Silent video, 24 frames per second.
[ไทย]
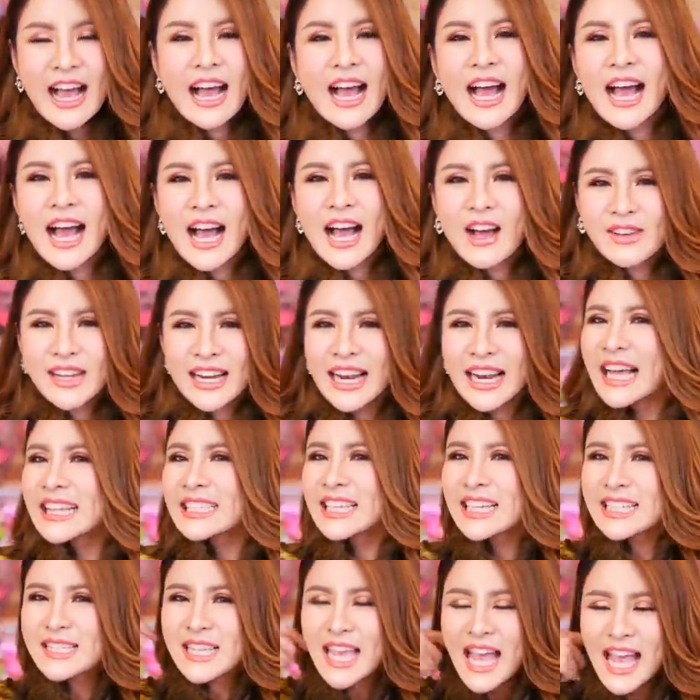อ้าวเนี่ยแห
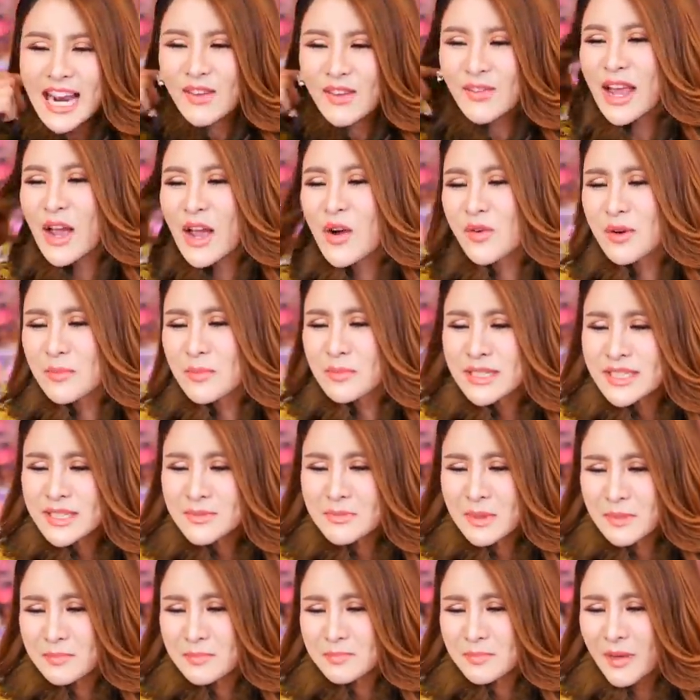ละถ้าแชร์เร็วๆมันก็
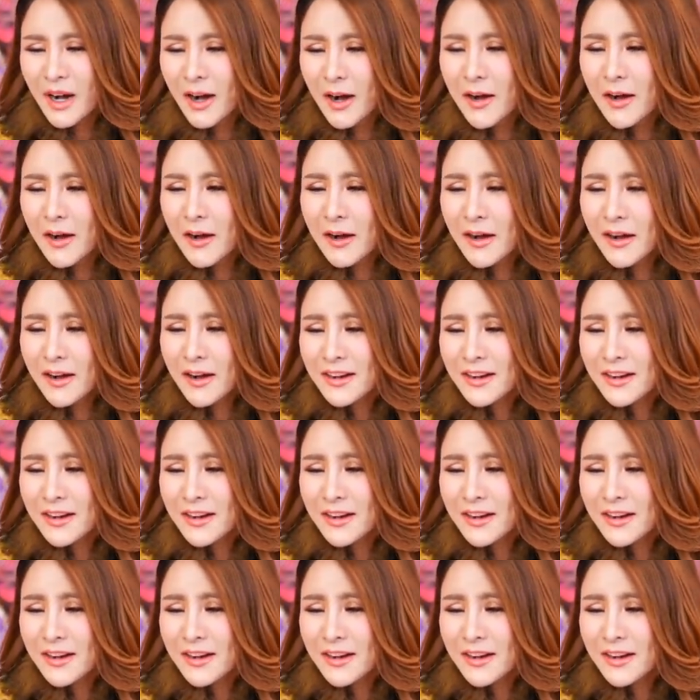จะแบบโอ้